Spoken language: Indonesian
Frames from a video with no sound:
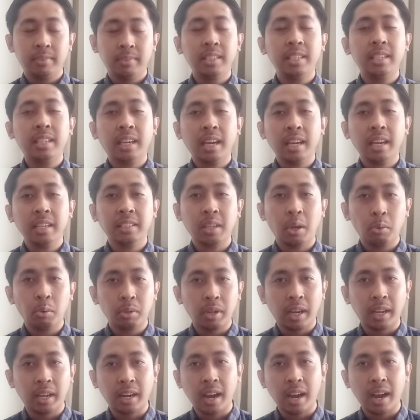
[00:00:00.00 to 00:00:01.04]
Jika
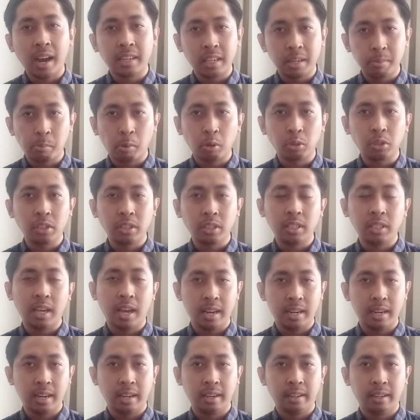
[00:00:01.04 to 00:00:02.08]
saudara ada di posisi
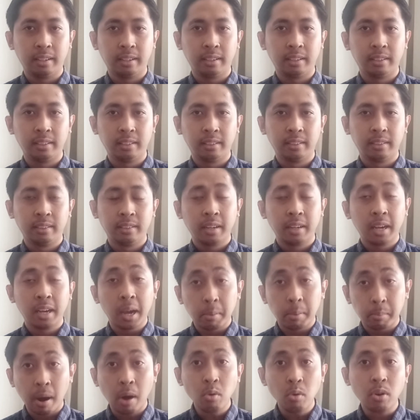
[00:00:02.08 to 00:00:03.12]
Hana,
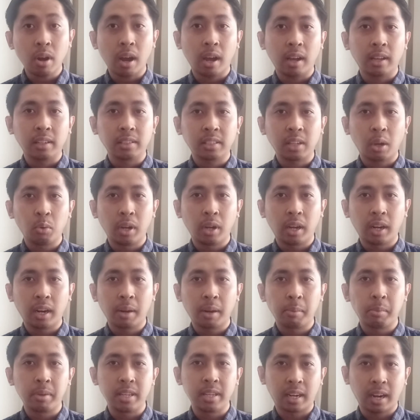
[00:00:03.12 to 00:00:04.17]
maukah
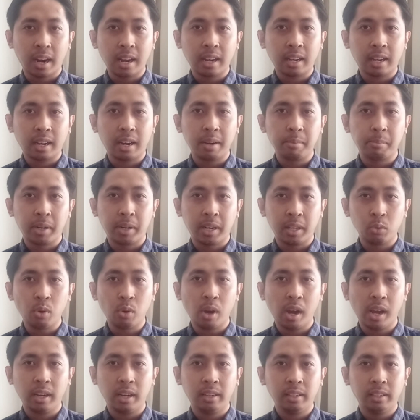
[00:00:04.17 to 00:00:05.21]
saudara menyerahkan pada
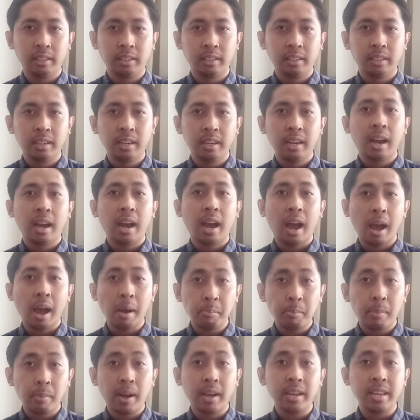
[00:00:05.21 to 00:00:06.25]
Tuhan
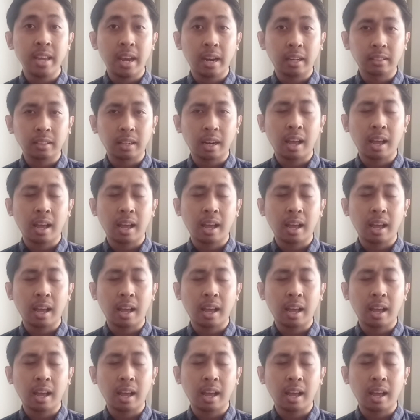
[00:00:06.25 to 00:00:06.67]
apa yang